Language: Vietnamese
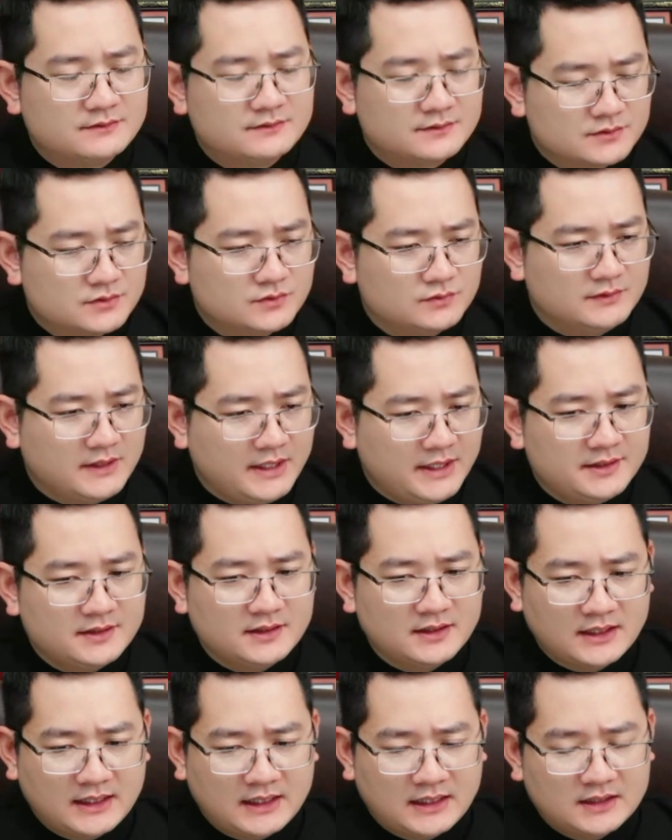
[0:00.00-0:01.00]
cũng nên
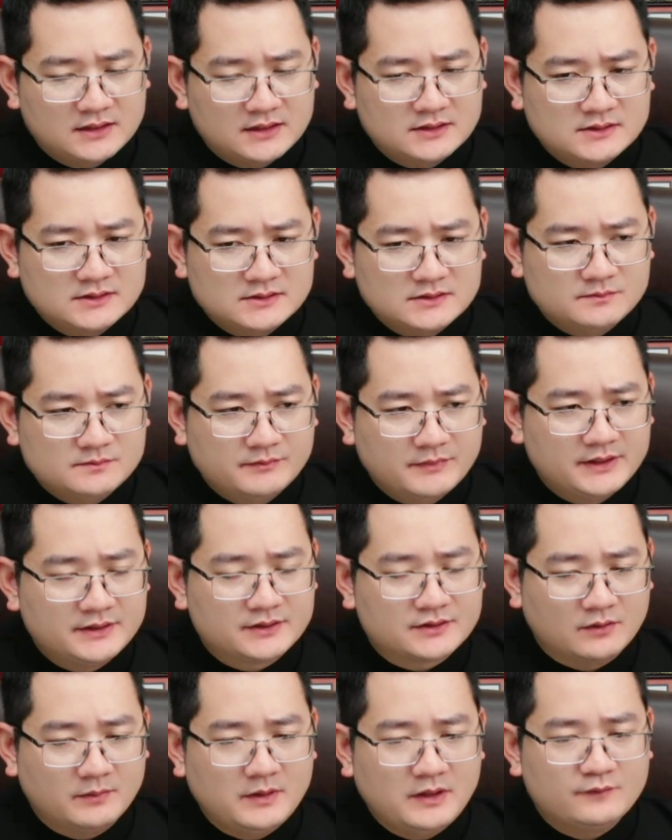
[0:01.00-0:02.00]
là mình
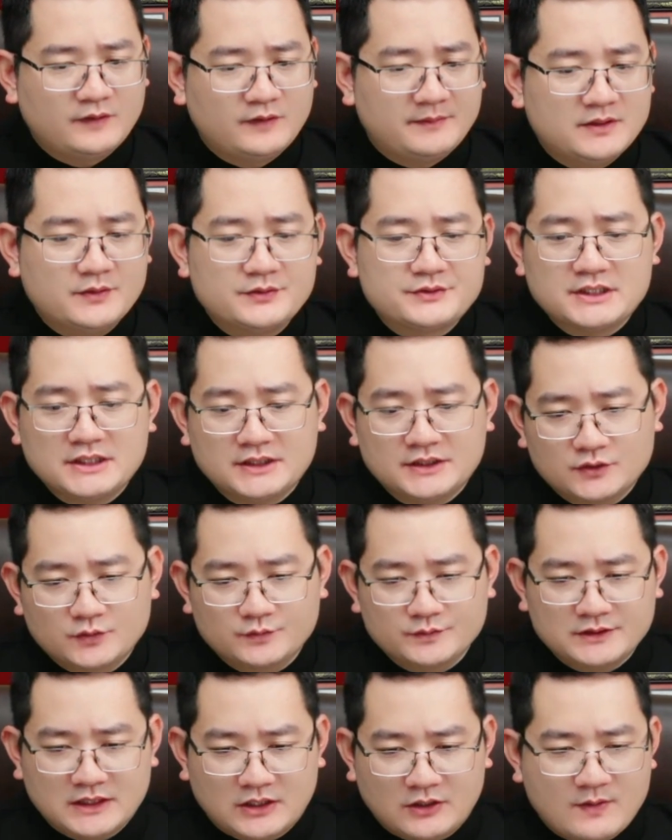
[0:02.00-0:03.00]
có biện pháp điều chỉnh cũng
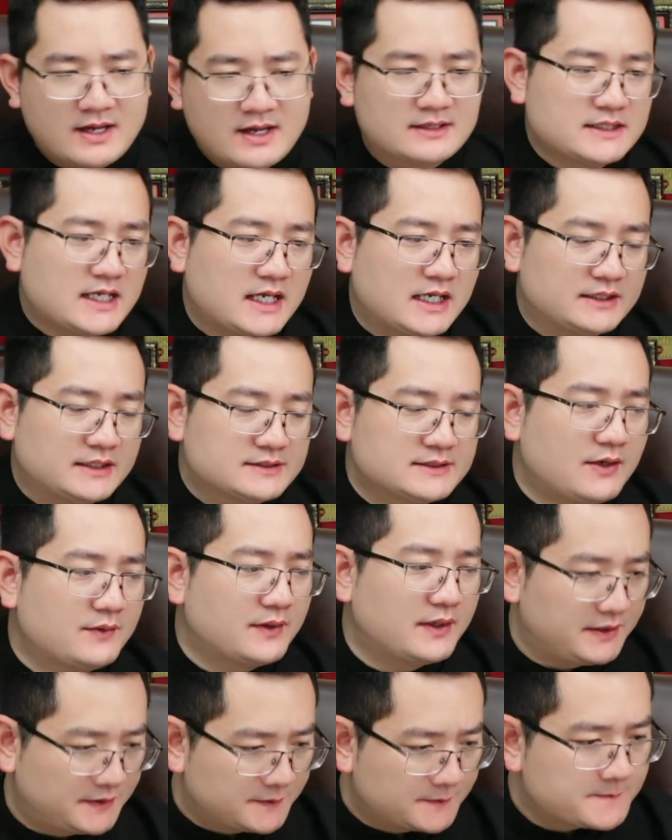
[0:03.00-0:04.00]
như là hóa giải cái sao này